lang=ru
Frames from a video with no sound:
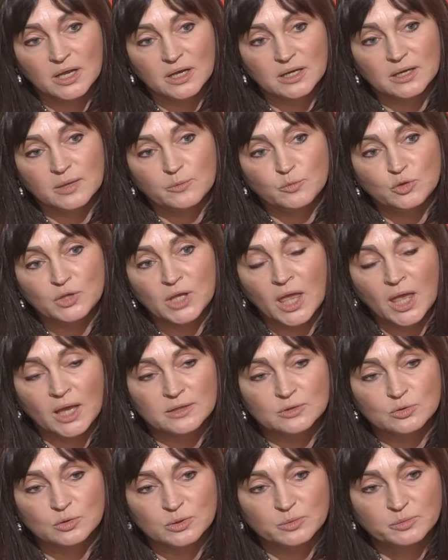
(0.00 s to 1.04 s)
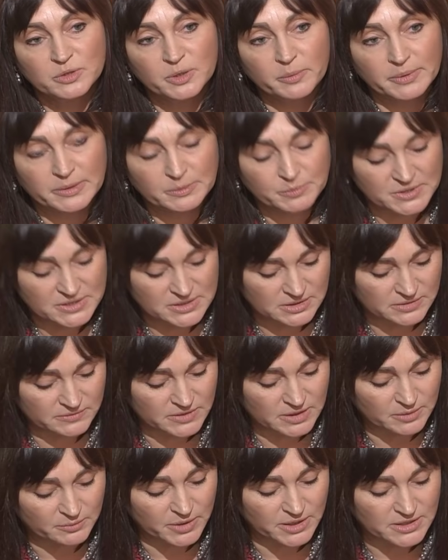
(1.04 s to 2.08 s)
коммюнике, которая была подписана в
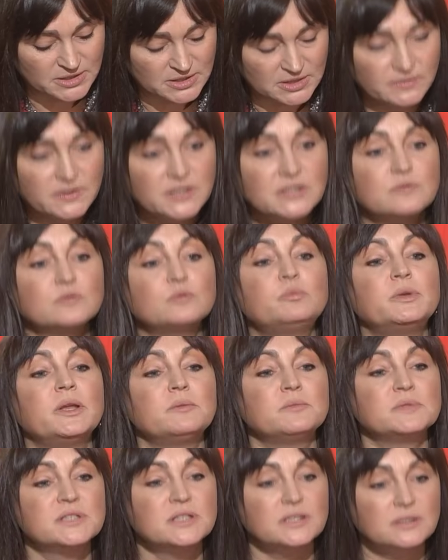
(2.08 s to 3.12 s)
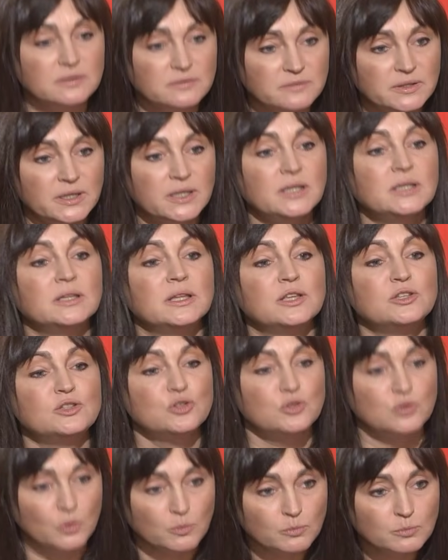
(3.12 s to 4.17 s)
Нормандии. Давайте вот прямо с этого и
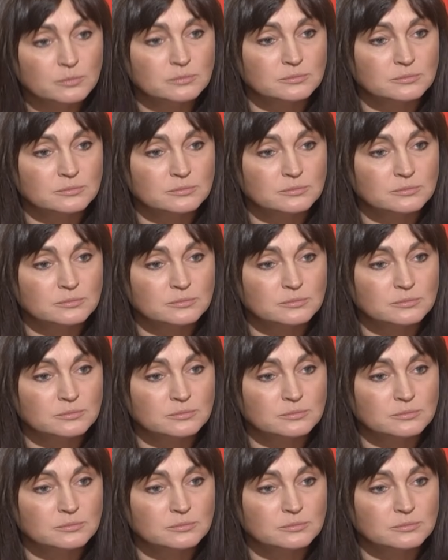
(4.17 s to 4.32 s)
начнем.